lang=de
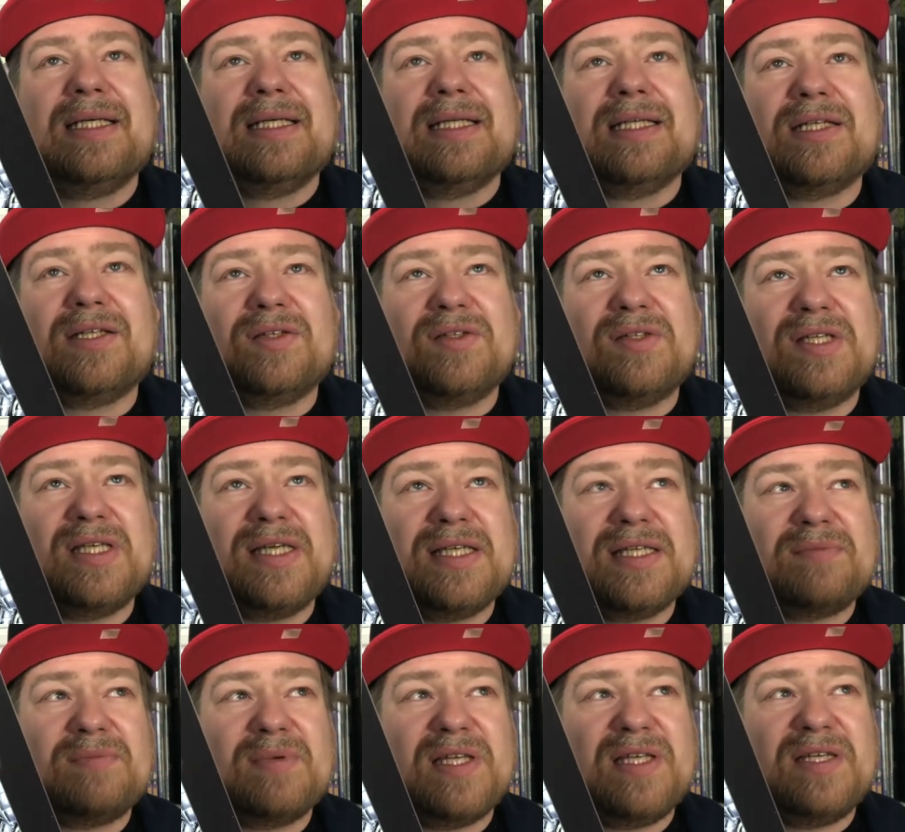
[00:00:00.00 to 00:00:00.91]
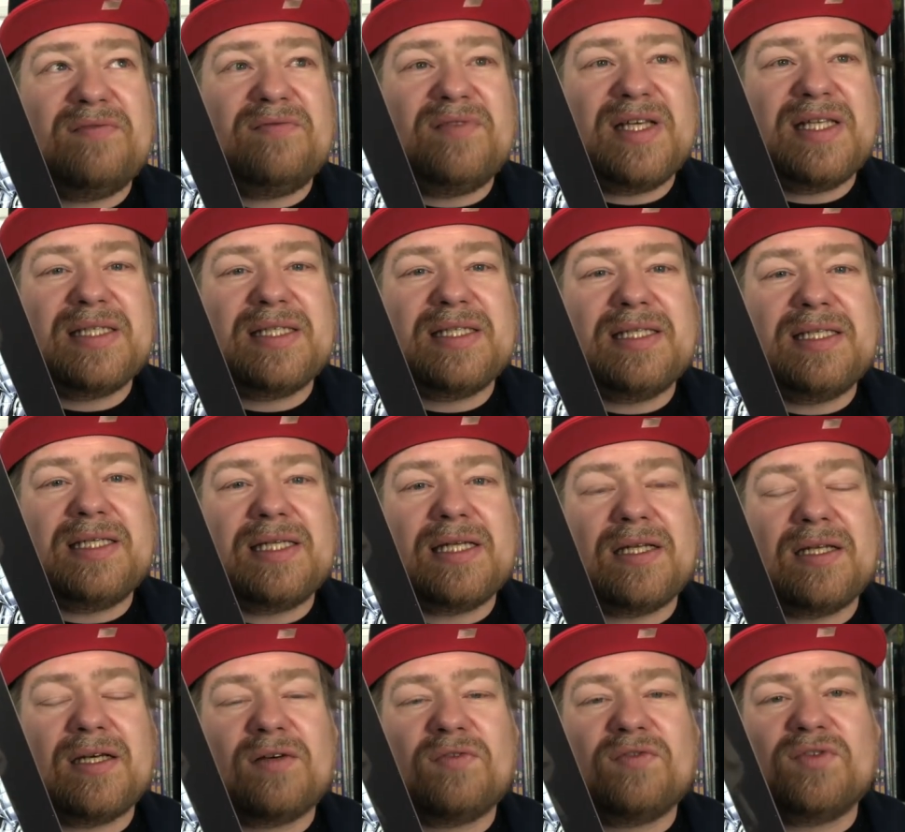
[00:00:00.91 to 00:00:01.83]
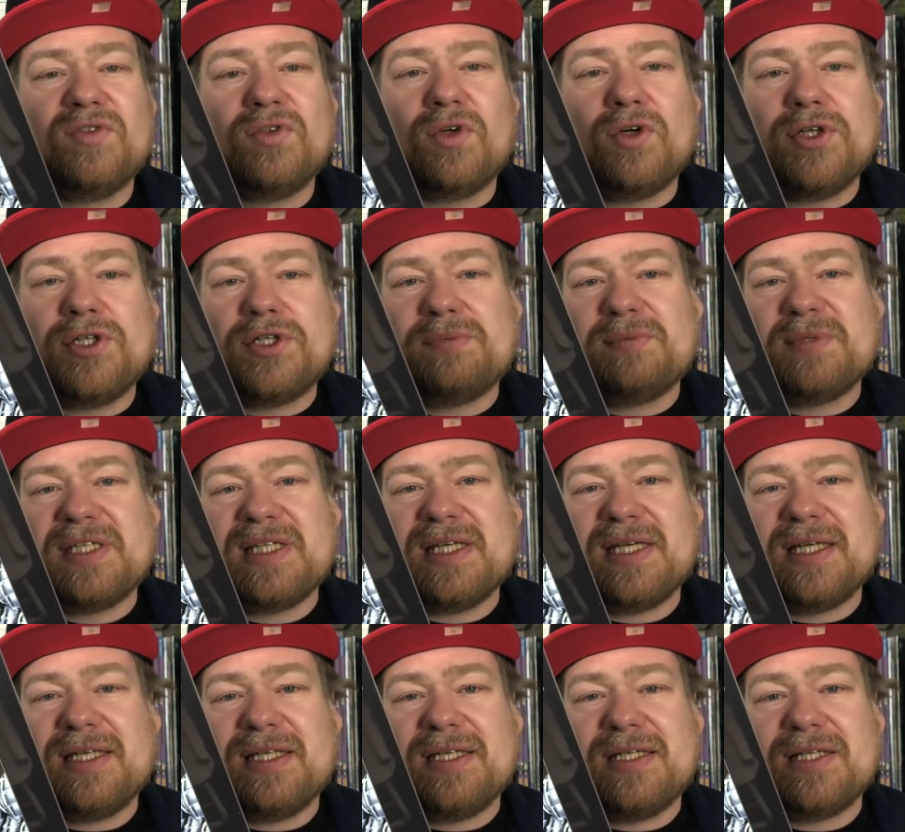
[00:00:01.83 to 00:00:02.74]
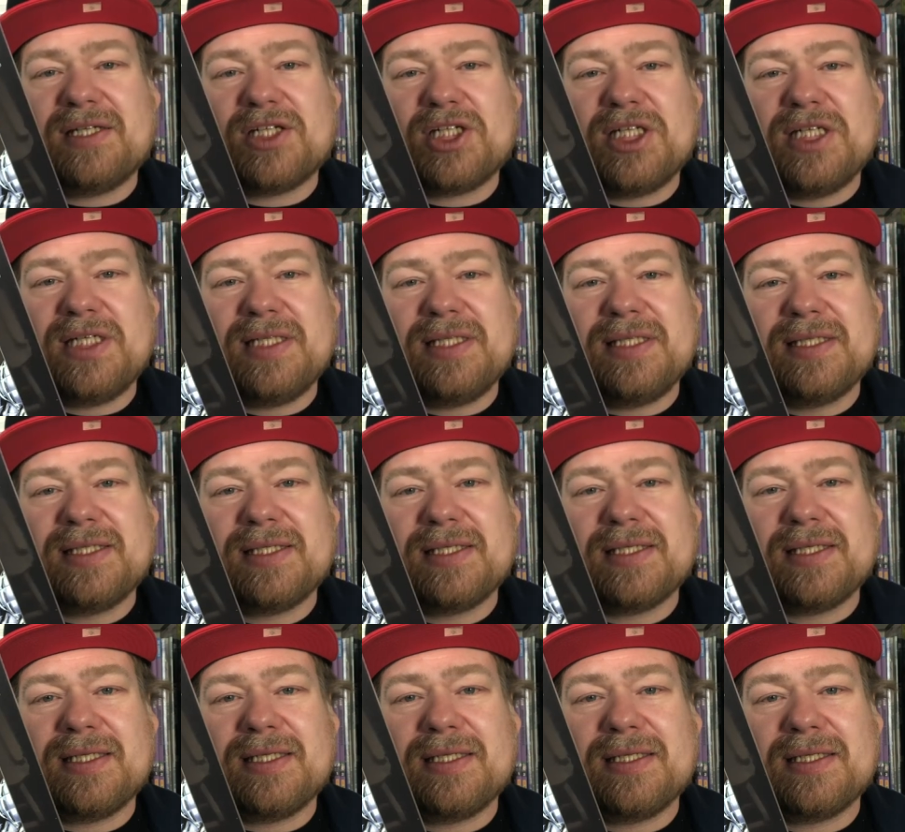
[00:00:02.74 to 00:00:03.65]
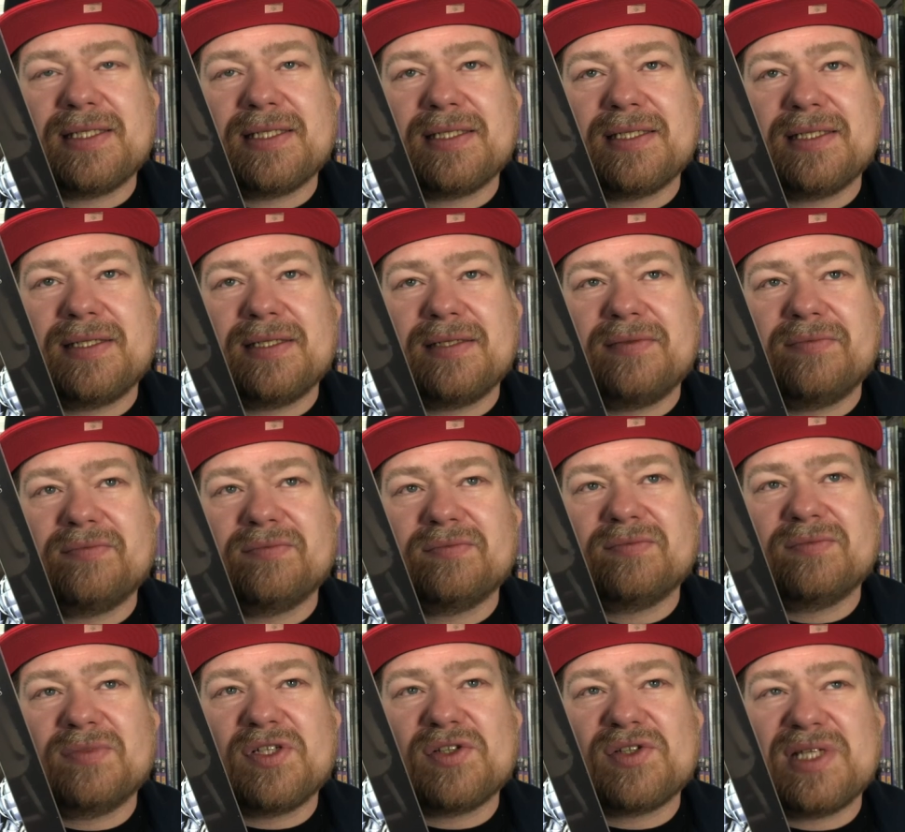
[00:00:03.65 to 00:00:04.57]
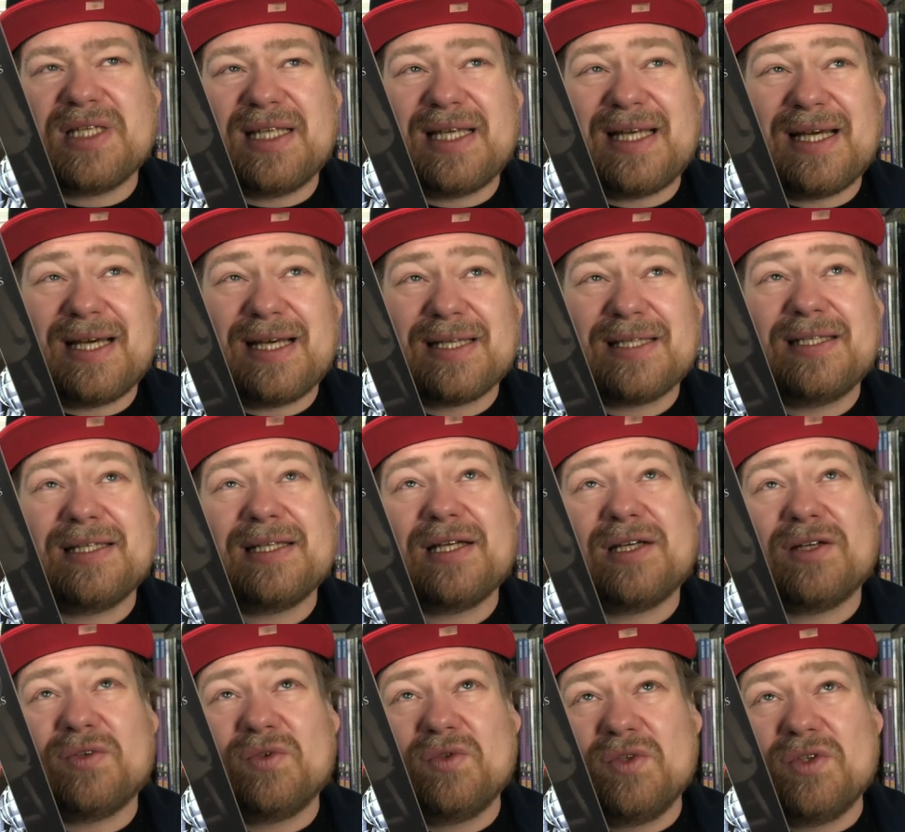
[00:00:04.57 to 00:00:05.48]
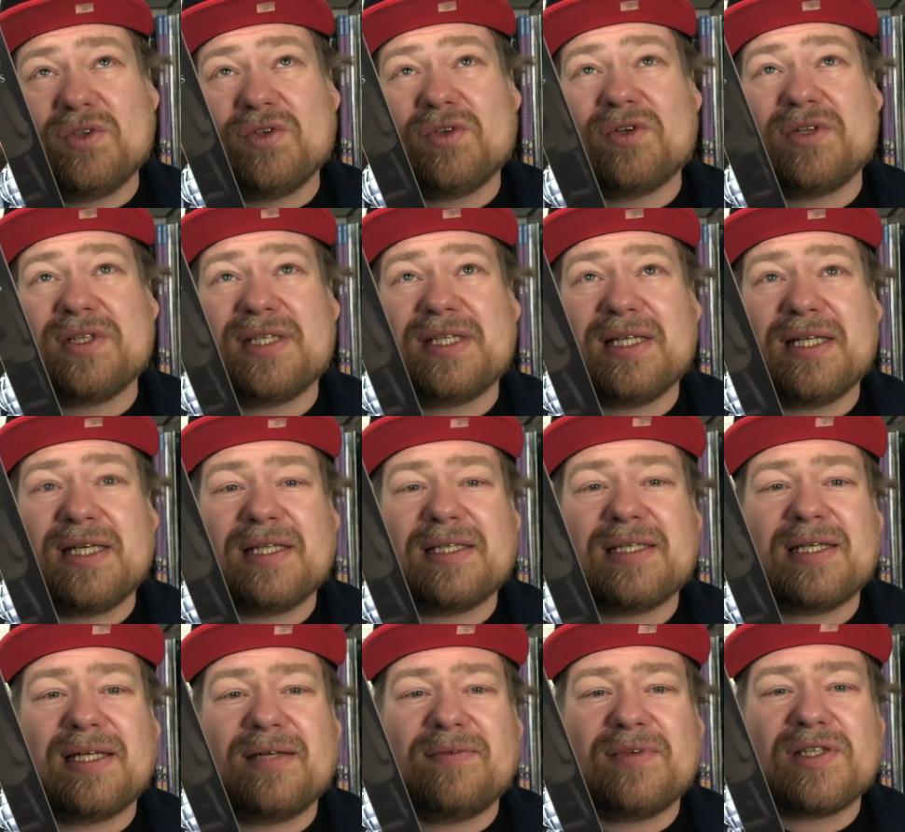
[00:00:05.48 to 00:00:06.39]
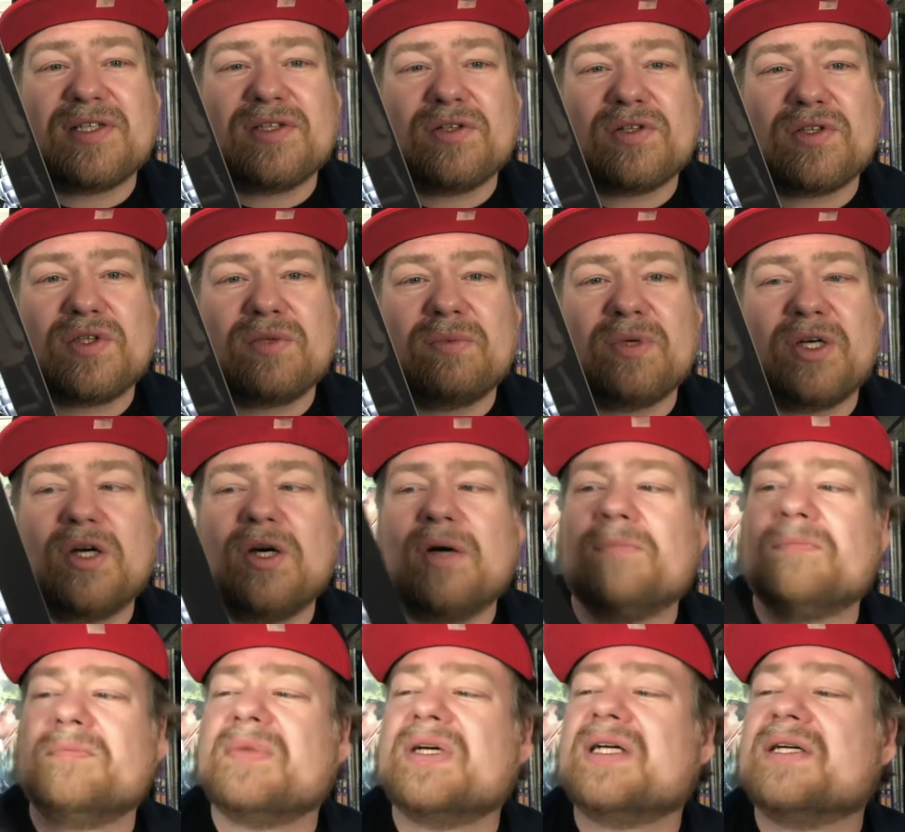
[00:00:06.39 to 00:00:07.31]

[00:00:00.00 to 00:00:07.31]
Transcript: natürlich X-Men-Events, die dann auf Deutsch bisher nicht erschienen sind, ähm, aus den 80ern und 90ern teilweise noch zu bekommen.